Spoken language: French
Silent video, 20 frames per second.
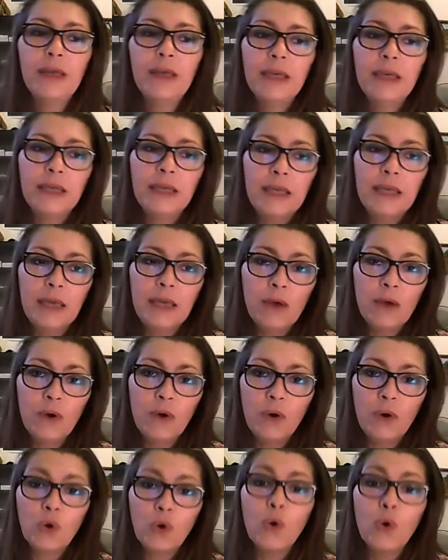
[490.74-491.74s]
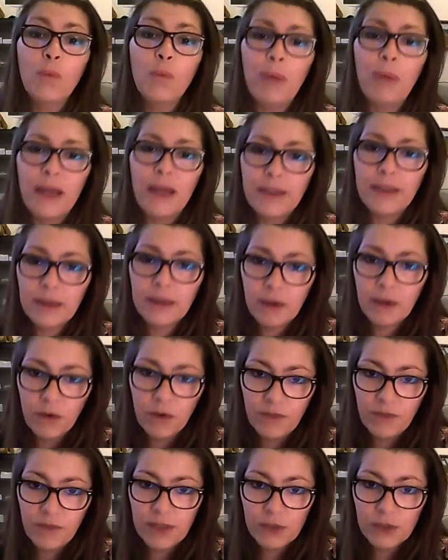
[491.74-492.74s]
qui euh, complètent
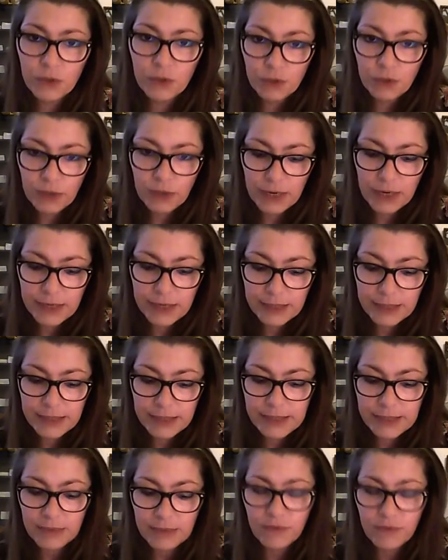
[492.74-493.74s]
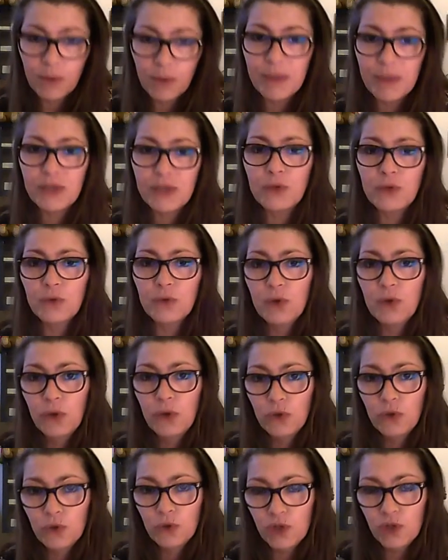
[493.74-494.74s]
en fait les, des informations
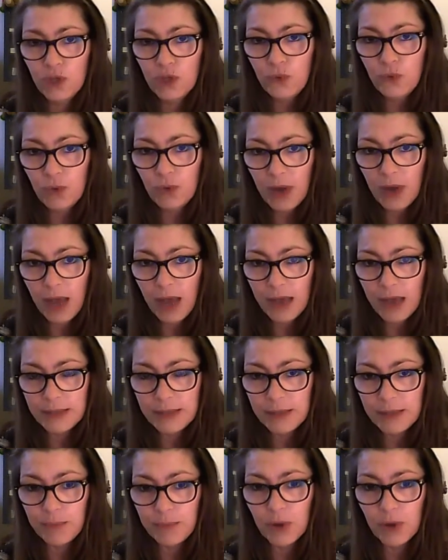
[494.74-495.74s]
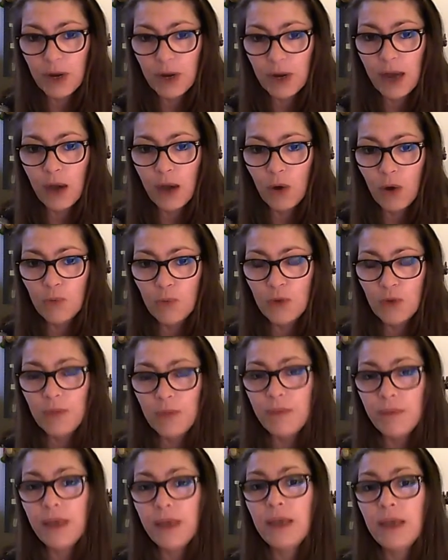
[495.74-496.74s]
que j'ai eues à cette époque-là au mois
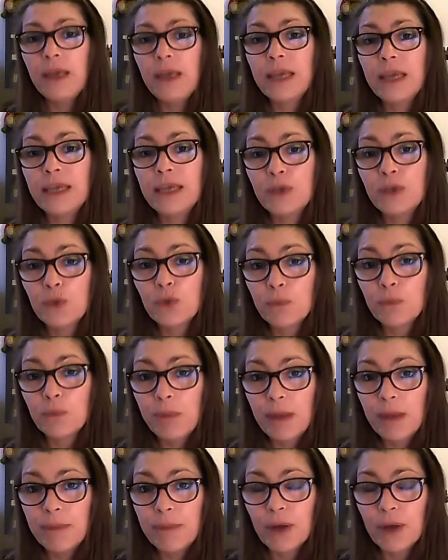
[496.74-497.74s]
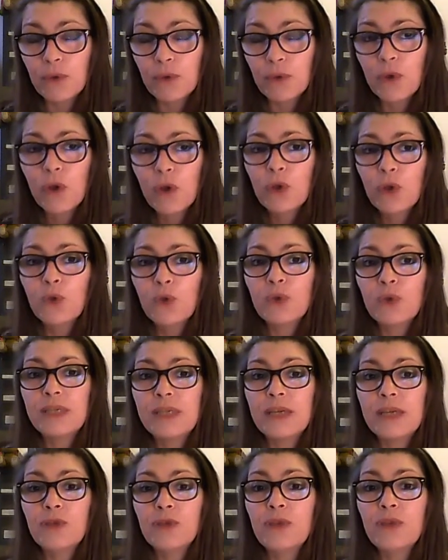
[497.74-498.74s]
de mai et qui ne sont pas apparues. Donc
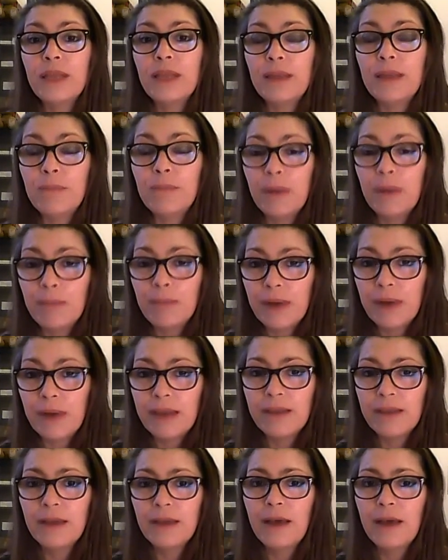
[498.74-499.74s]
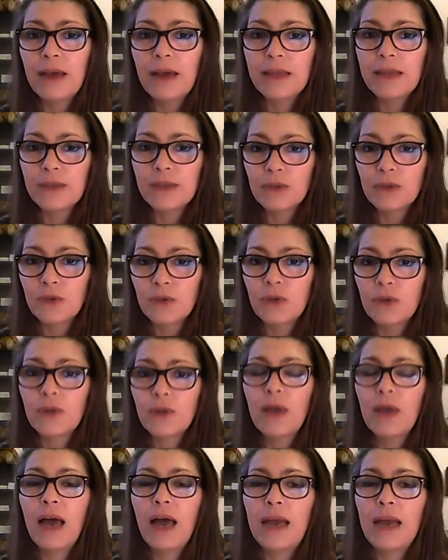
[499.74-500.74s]
c'est que je n'étais pas prête à les
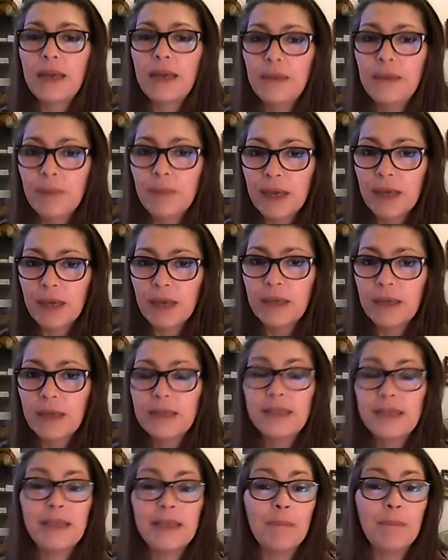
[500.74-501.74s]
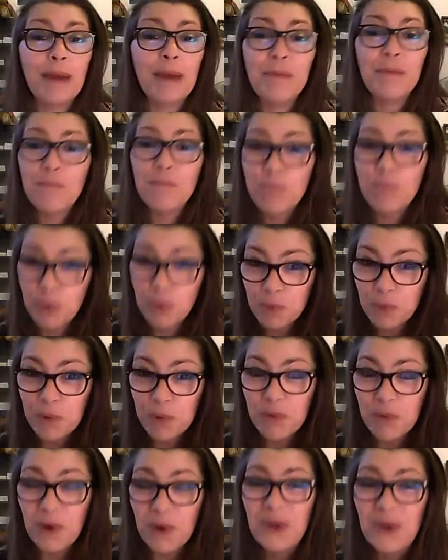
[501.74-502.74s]
entendre, à les libérer. C'était pas le bon
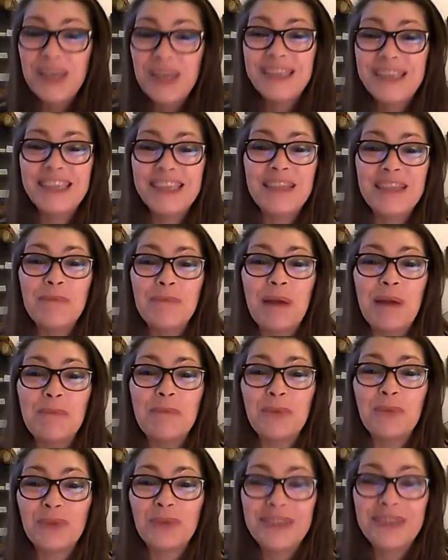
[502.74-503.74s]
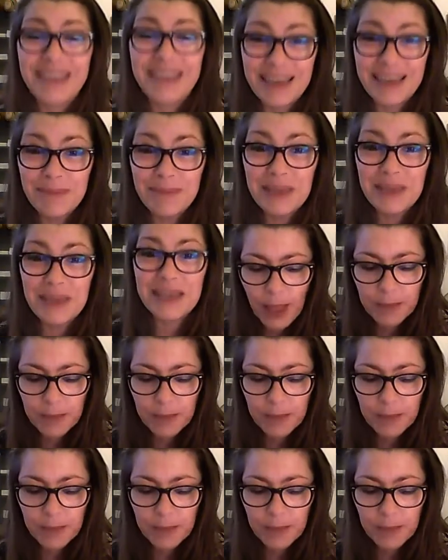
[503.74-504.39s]
moment, c'était pas le bon timing.